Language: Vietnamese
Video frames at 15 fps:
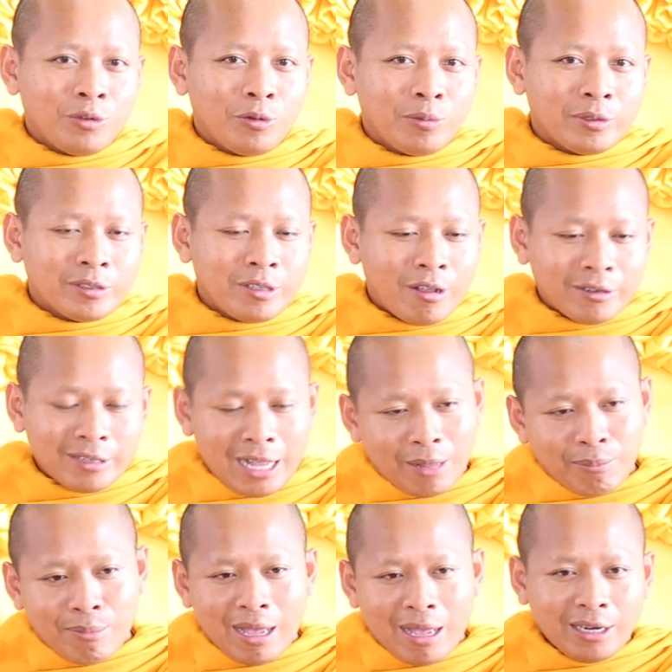tua bổ xong
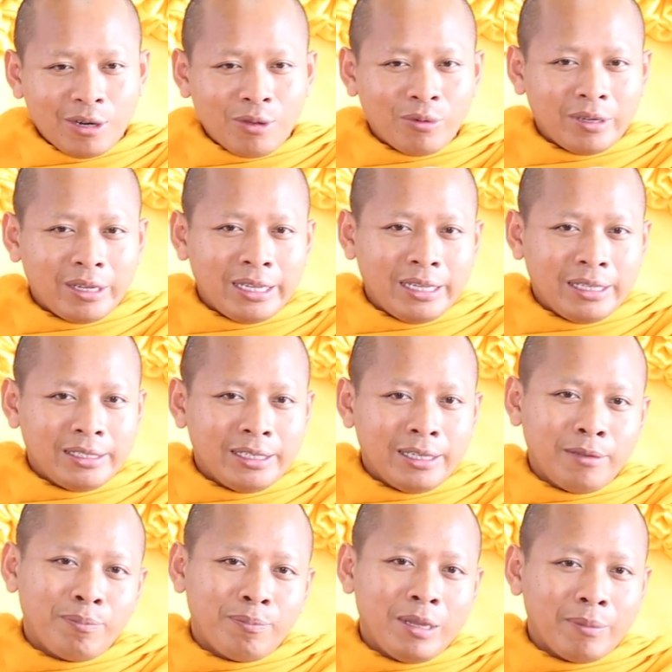đã bát lô ấy
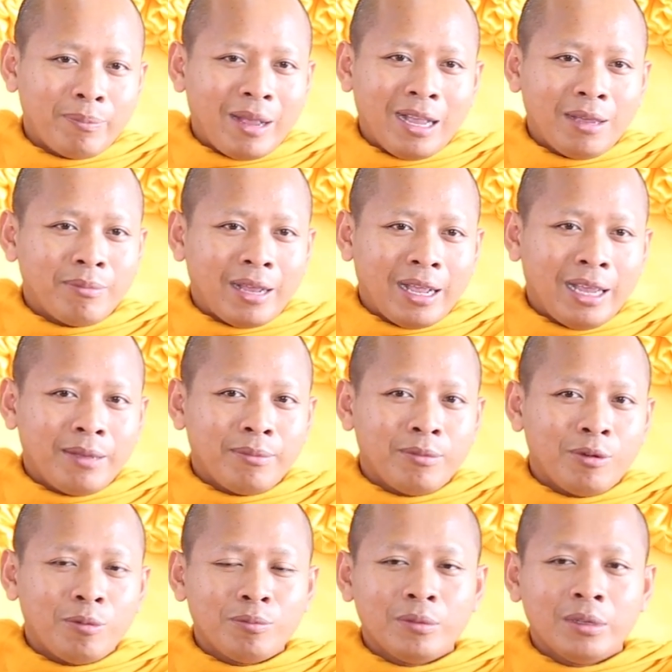như bẹp am là hai em
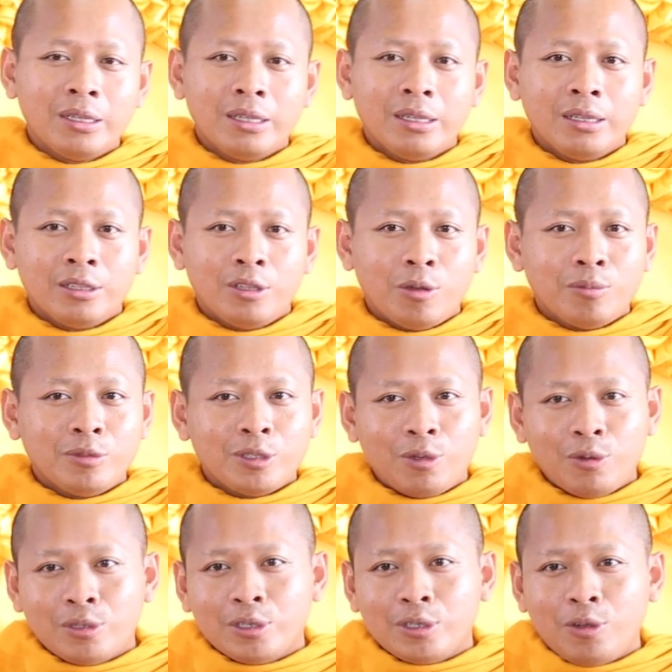rung tung
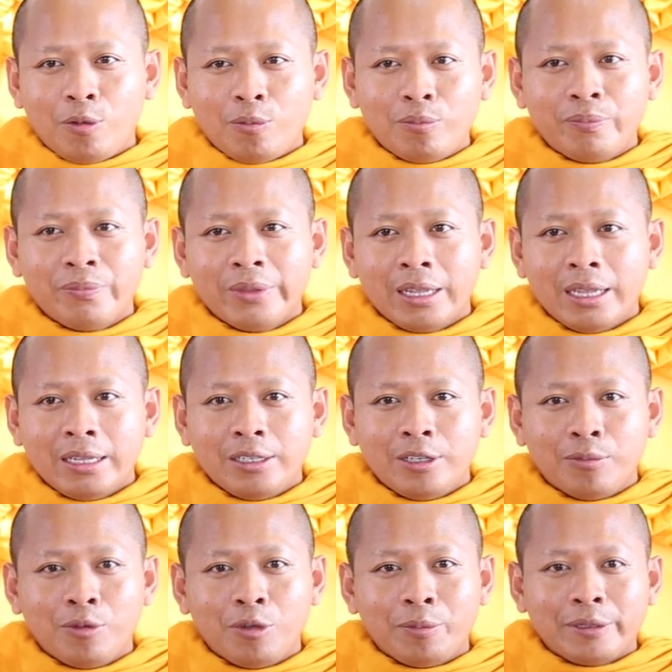sờ cung
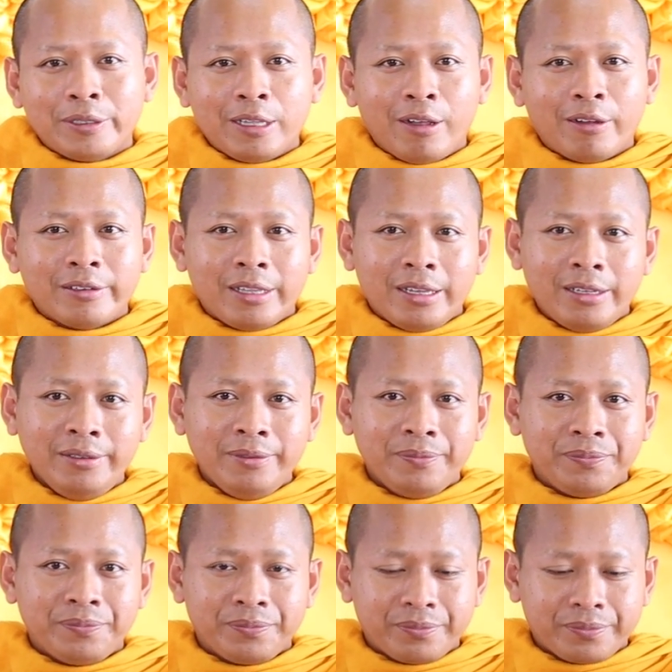cho môi bổ xong tới
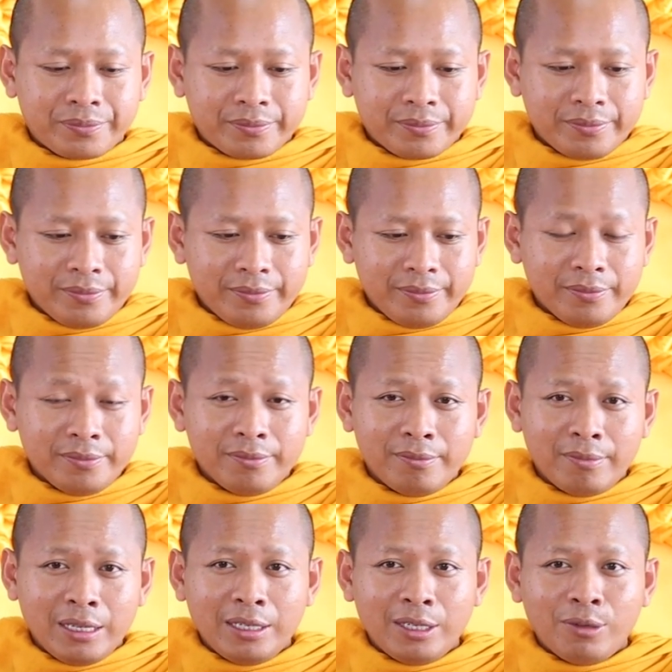
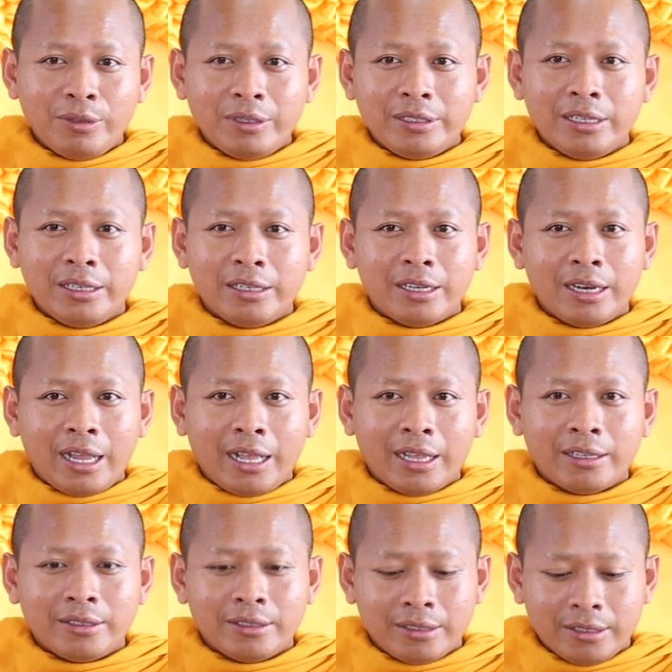bên đôi dương kha
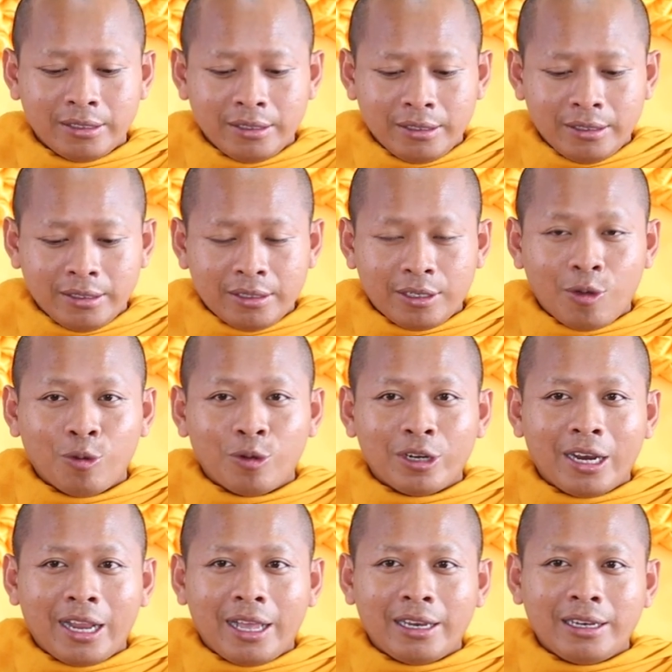cồn
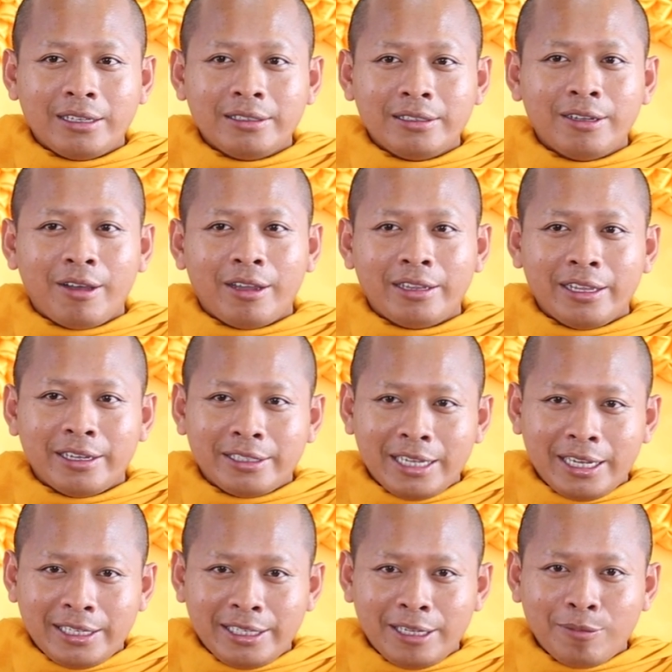kha lên nó ở tiền
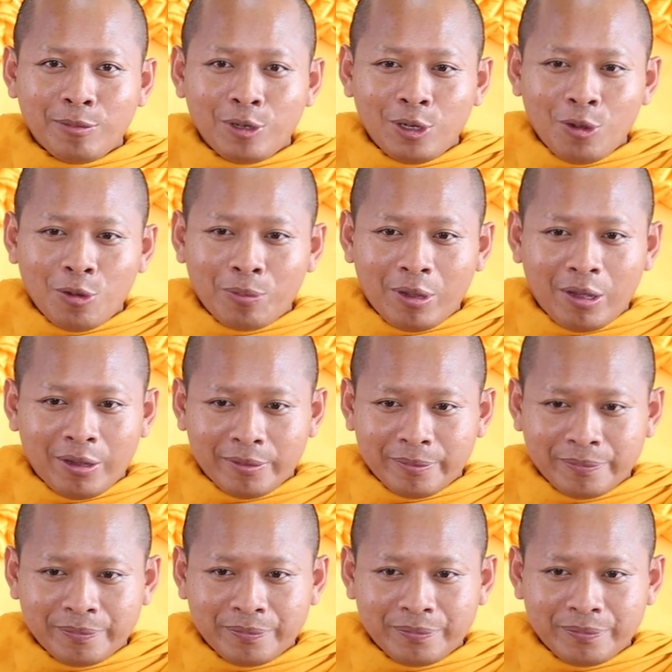che gì mùi lô phòng